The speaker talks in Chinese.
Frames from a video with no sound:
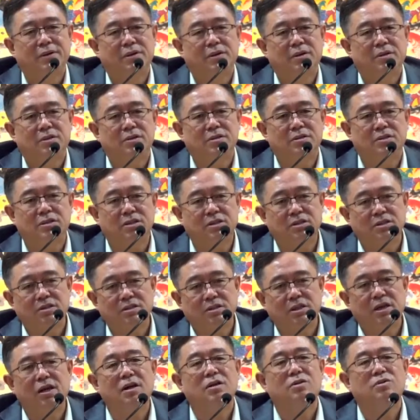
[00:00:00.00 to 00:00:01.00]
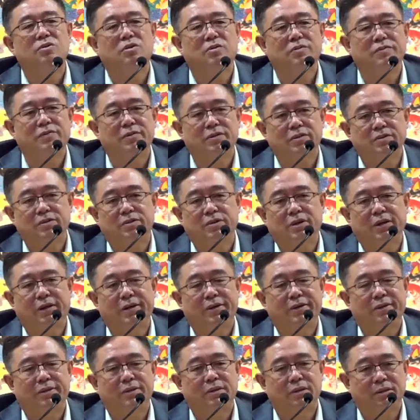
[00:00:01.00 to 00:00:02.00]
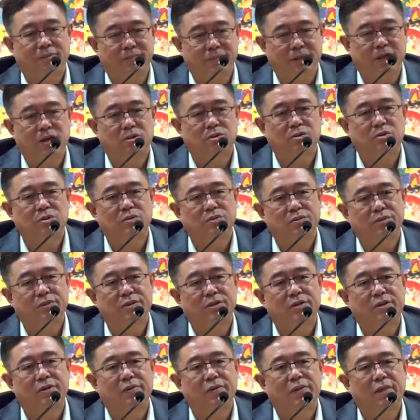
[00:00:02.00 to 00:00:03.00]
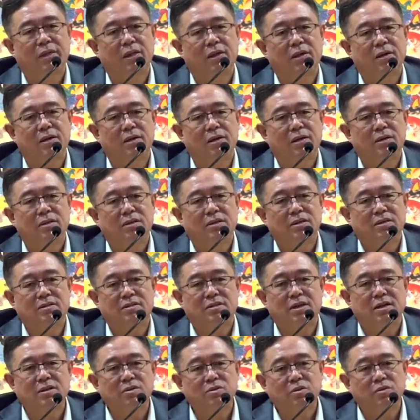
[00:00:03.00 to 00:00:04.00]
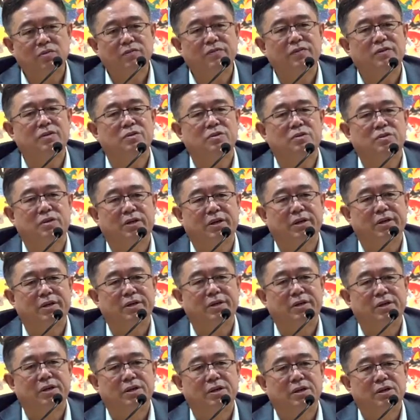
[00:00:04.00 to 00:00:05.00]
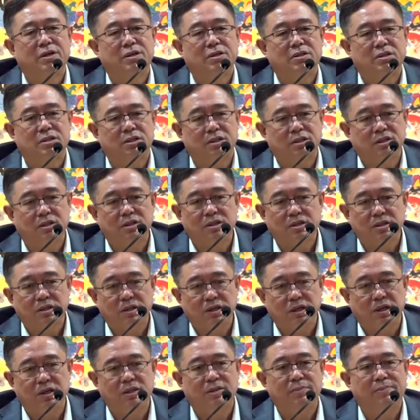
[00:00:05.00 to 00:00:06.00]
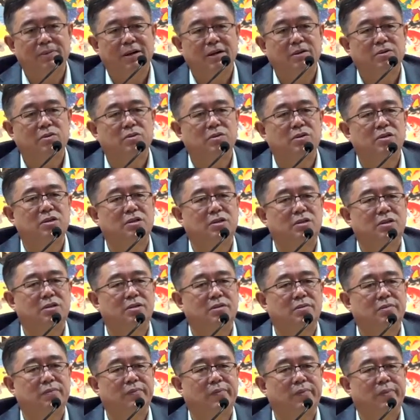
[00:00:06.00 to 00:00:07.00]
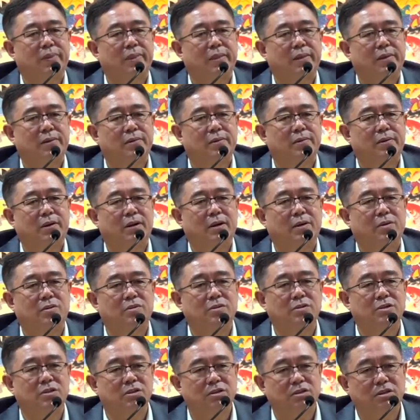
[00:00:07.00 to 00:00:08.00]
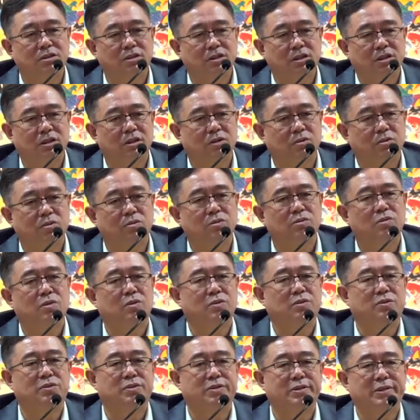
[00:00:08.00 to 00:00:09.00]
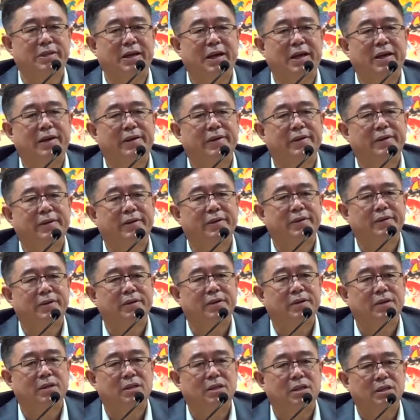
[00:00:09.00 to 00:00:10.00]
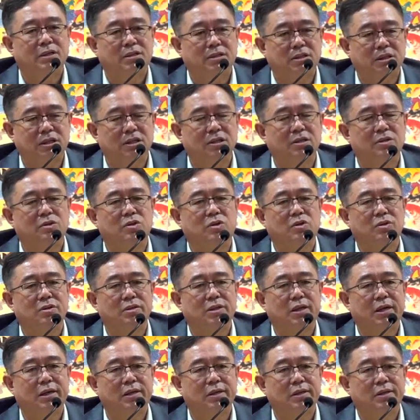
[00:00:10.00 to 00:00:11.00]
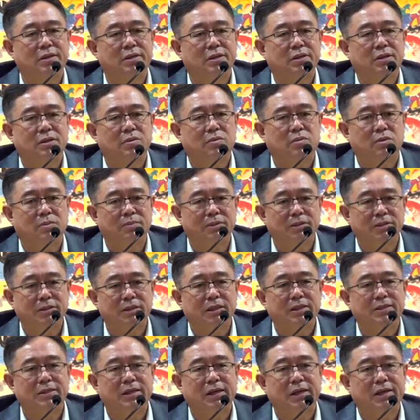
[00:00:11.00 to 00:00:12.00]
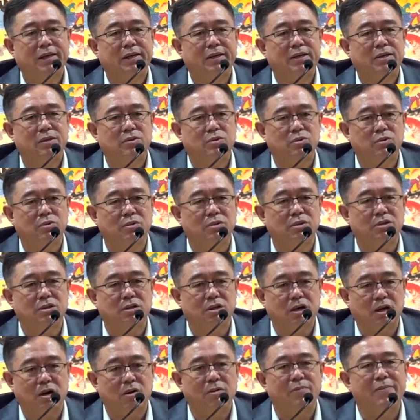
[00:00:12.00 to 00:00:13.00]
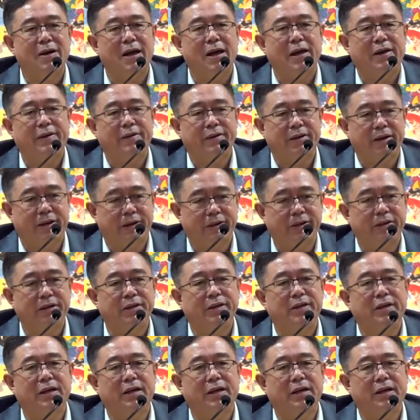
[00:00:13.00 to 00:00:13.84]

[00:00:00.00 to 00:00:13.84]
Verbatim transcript: 说这是第二重风水，你们要重视；第三重风水是你的办公室，啊，或者是你的工作区间。那这一重呢？我们现在如果是老板还可以